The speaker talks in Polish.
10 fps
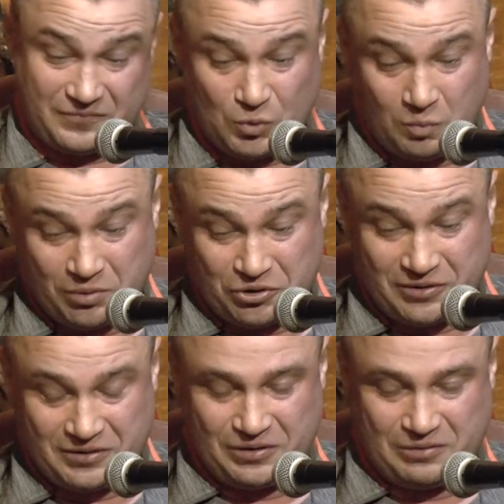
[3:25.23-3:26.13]

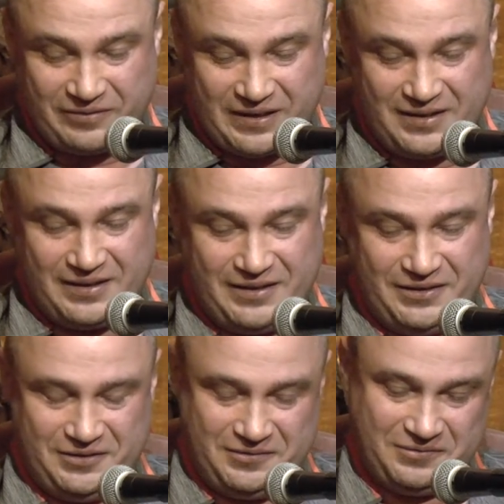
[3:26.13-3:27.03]
uporządkowanej
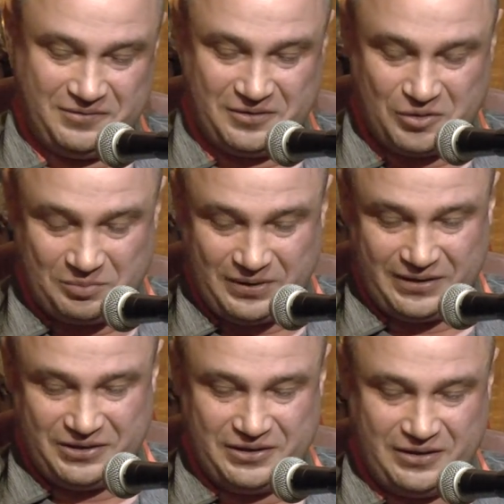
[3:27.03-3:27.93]

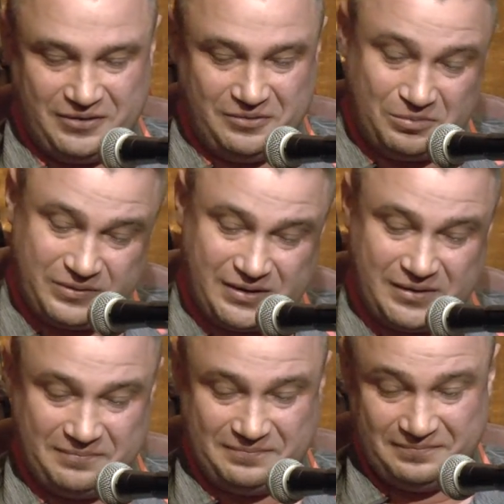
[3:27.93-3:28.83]
kobiecie,
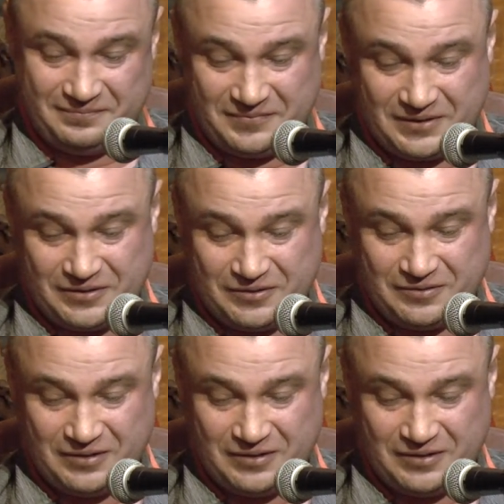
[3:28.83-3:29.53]
która no,